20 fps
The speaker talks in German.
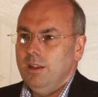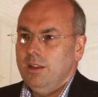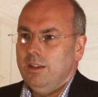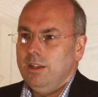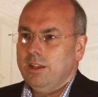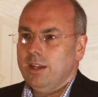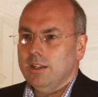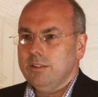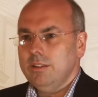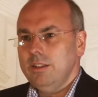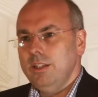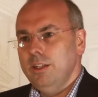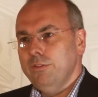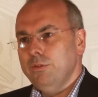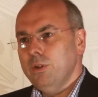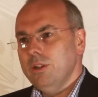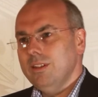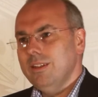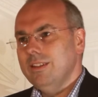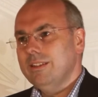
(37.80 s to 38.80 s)
Ich hatte hier
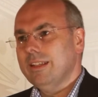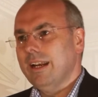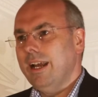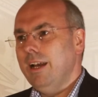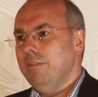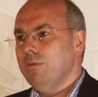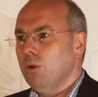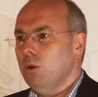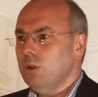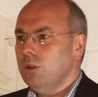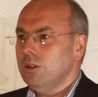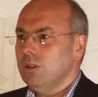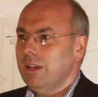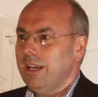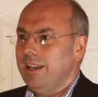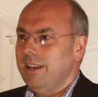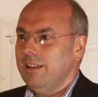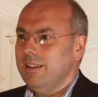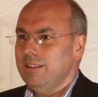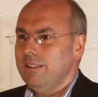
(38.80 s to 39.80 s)
vor drei Wochen
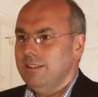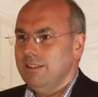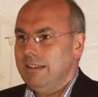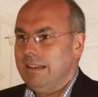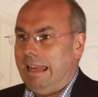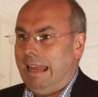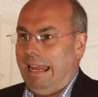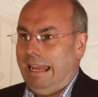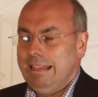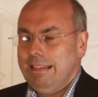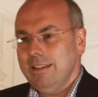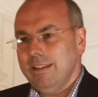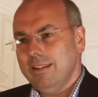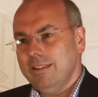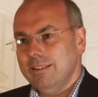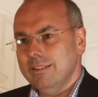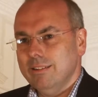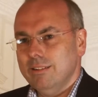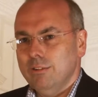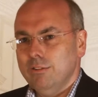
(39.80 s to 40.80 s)
einen
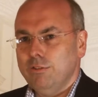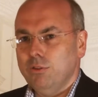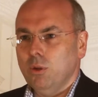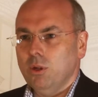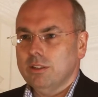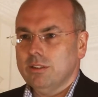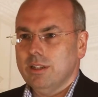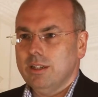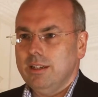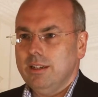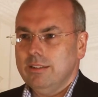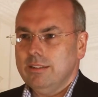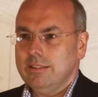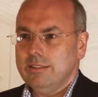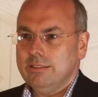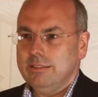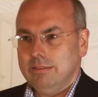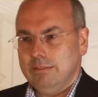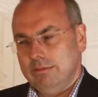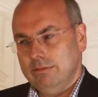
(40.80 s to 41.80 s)
ähnlichen
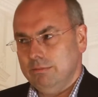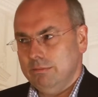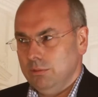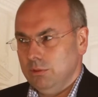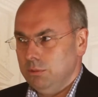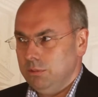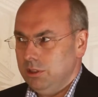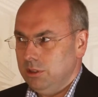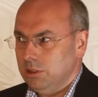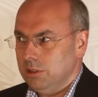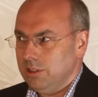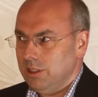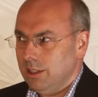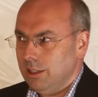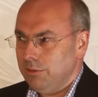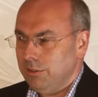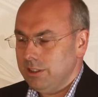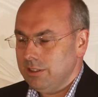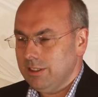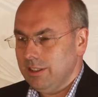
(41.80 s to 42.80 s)
Vortrag, um nicht zu
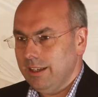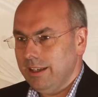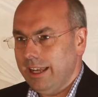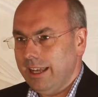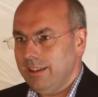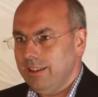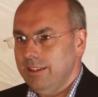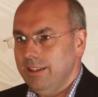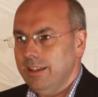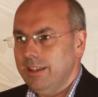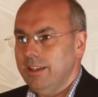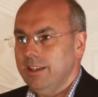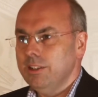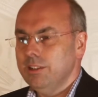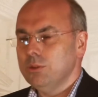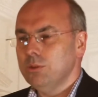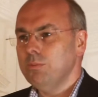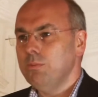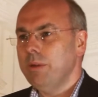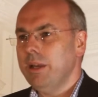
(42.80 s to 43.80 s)
sagen fast den gleichen. Hier ging
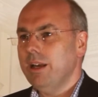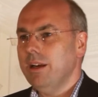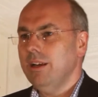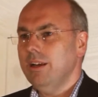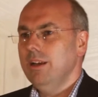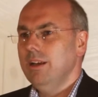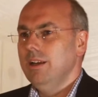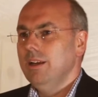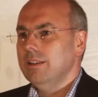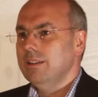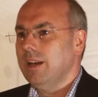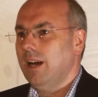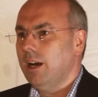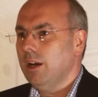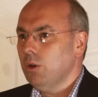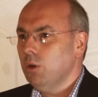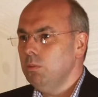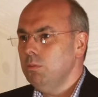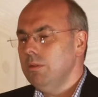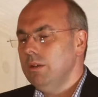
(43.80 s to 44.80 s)
es um mehr
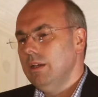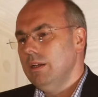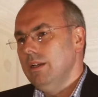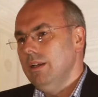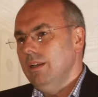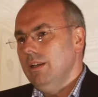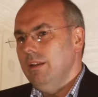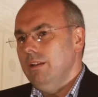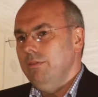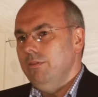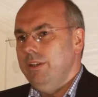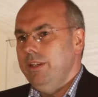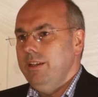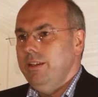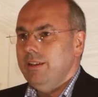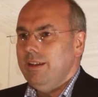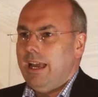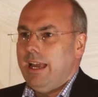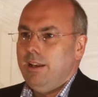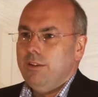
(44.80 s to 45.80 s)
darum,
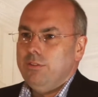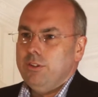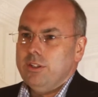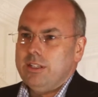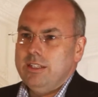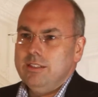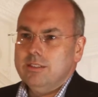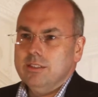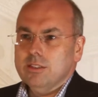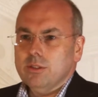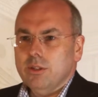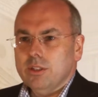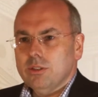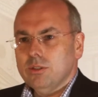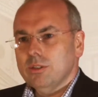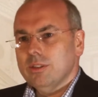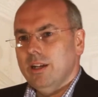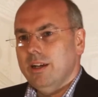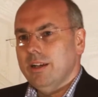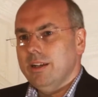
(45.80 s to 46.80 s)
wie einfach ist es
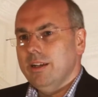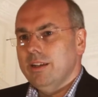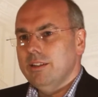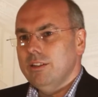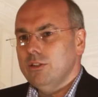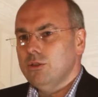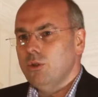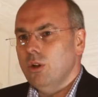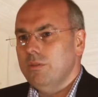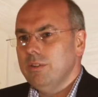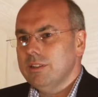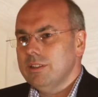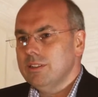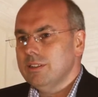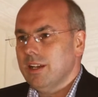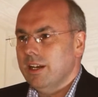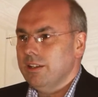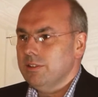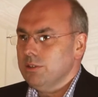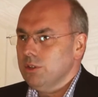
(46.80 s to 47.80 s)
heutzutage an die
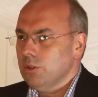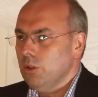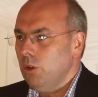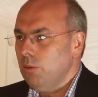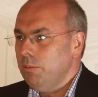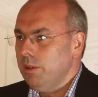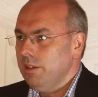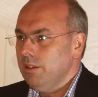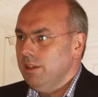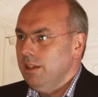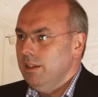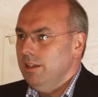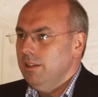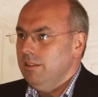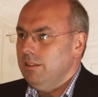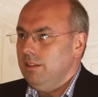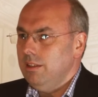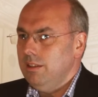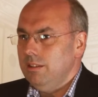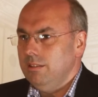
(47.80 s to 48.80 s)
Services ranzukommen,
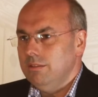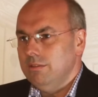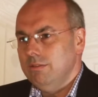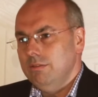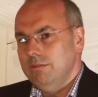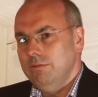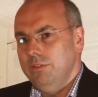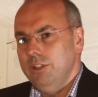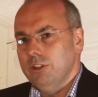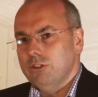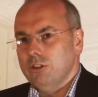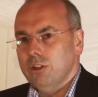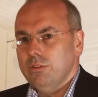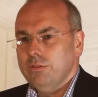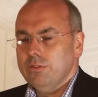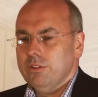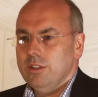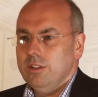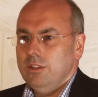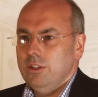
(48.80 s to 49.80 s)
die
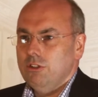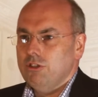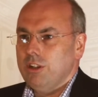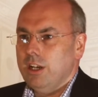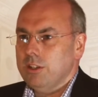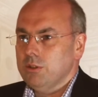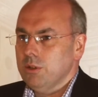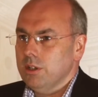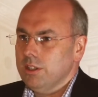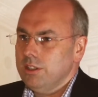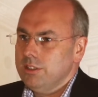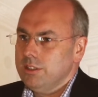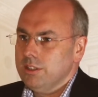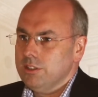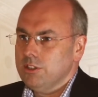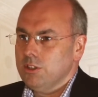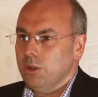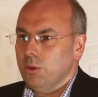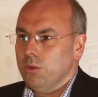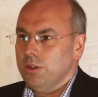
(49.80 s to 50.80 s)
Wirtschaft,
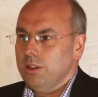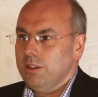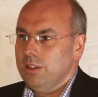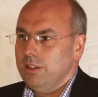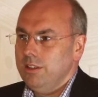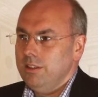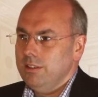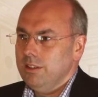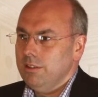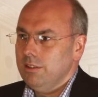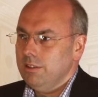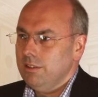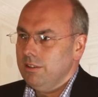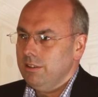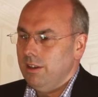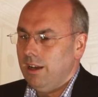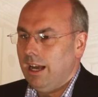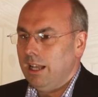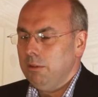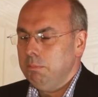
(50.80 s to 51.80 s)
Staatsorganisationen der,
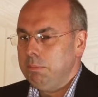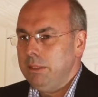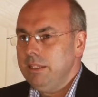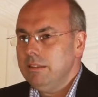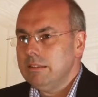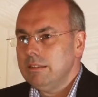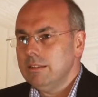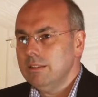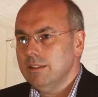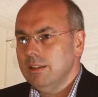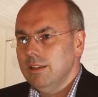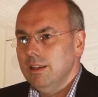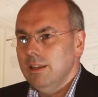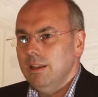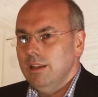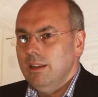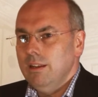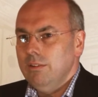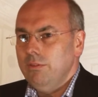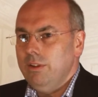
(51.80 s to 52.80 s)
anbieten,
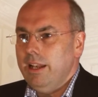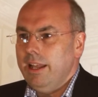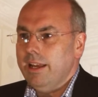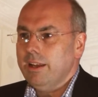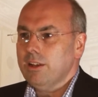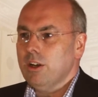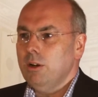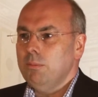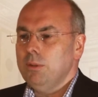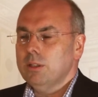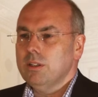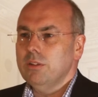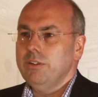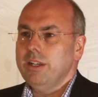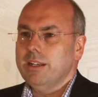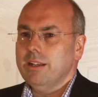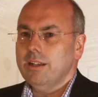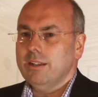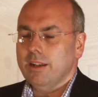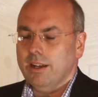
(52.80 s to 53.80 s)
wie leicht kommt man da
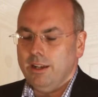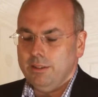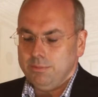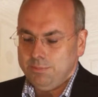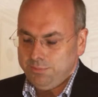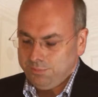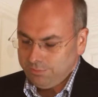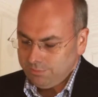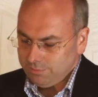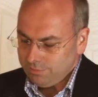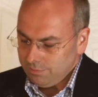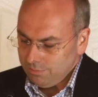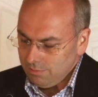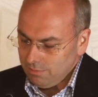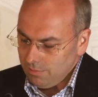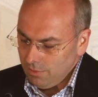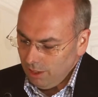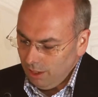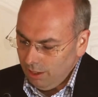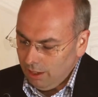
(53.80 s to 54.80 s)
wirklich ran.
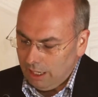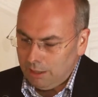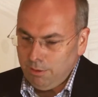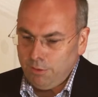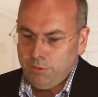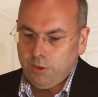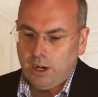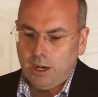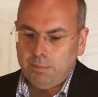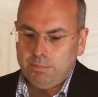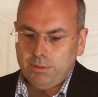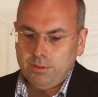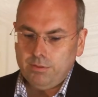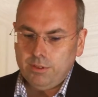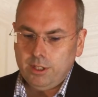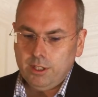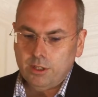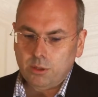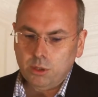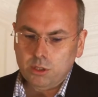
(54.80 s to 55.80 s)
Aber vorab
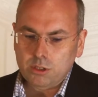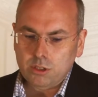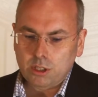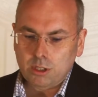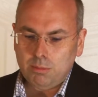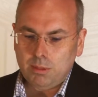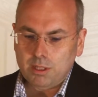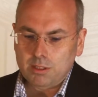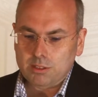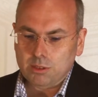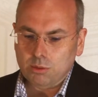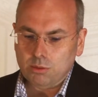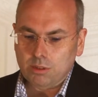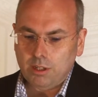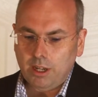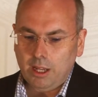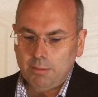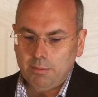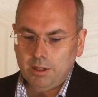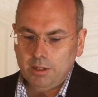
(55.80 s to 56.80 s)
will ich kurz noch einmal das
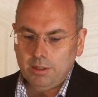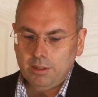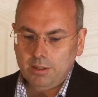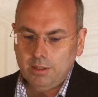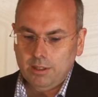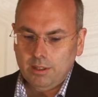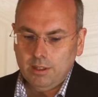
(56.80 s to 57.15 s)
Unternehmen